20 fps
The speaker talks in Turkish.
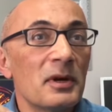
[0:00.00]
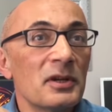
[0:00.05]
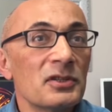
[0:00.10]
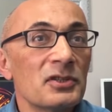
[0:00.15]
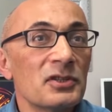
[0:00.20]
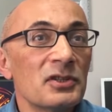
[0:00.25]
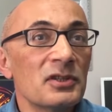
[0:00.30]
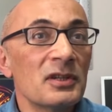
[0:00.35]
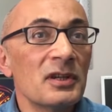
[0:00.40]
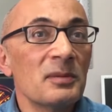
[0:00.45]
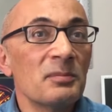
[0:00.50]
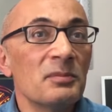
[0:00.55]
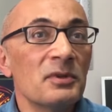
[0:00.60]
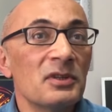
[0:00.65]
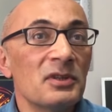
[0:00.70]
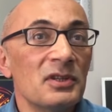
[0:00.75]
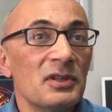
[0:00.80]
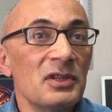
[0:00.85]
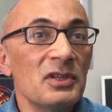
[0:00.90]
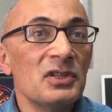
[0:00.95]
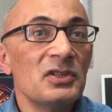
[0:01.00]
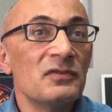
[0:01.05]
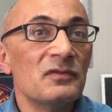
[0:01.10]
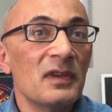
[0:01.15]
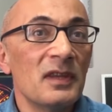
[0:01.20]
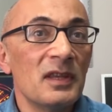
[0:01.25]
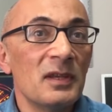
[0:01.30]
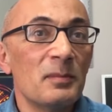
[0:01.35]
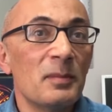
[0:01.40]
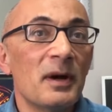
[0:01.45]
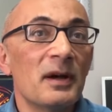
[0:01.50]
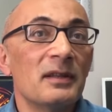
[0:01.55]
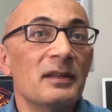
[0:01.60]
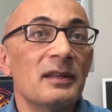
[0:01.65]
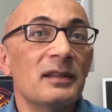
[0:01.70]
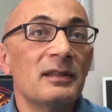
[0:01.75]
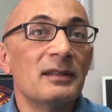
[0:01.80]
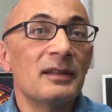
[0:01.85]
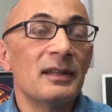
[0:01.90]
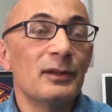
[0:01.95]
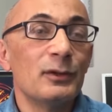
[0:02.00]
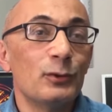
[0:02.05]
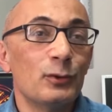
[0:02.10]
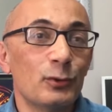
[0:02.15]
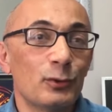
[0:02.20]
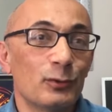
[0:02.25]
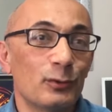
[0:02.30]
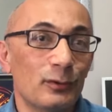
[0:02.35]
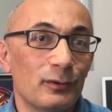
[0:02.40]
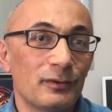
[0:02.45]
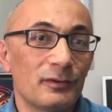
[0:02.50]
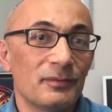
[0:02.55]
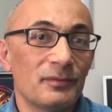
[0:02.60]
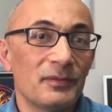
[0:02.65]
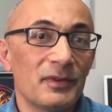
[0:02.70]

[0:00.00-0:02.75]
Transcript: başka bir iş ve ibadetle yorul.